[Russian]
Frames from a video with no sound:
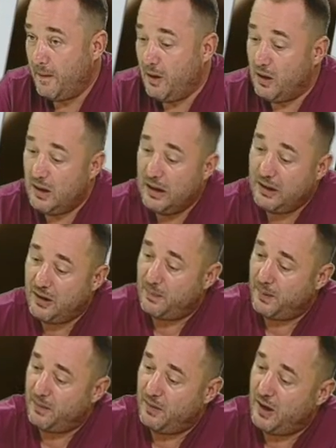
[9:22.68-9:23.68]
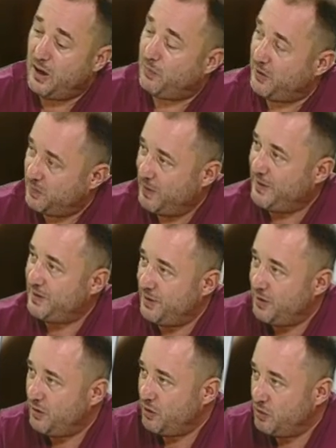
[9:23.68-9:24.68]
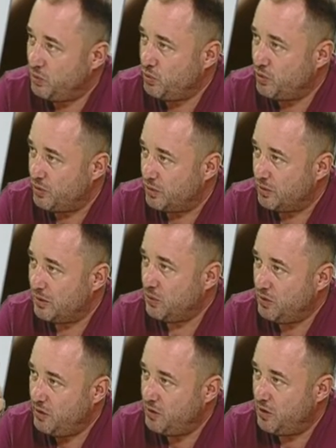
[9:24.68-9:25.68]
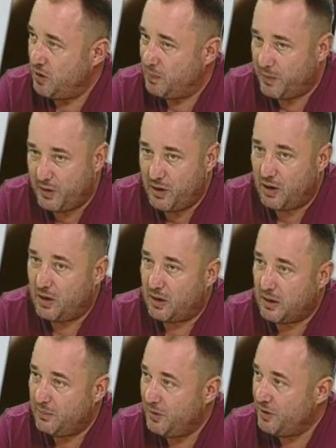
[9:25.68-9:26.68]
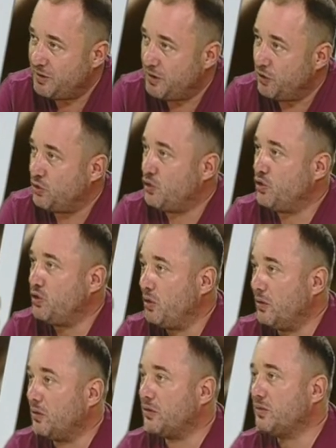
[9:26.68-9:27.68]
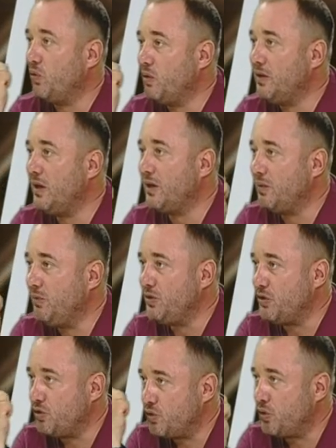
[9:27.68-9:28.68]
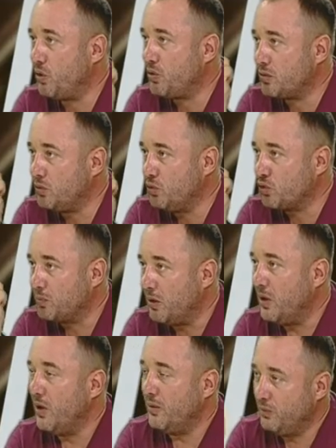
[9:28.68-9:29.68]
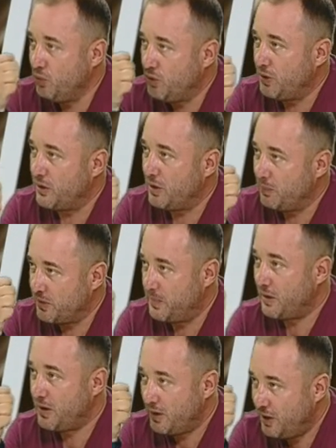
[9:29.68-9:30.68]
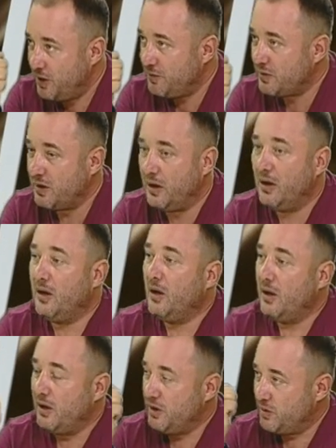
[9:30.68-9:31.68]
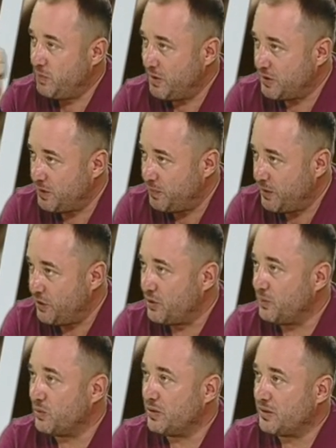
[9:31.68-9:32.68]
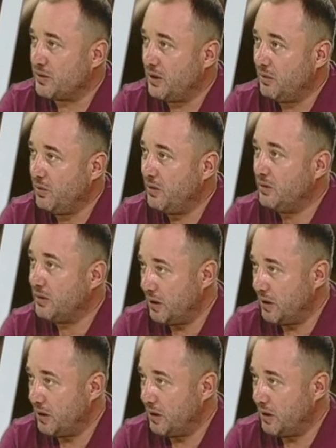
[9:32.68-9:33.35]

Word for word: И они направляют беспрецедентный случай. На той неделе приехала комиссия из четырех, сводная комиссия из четырех служб. Внутренняя БСПК Киевская, инспекция по личному Это составу, милиция, да,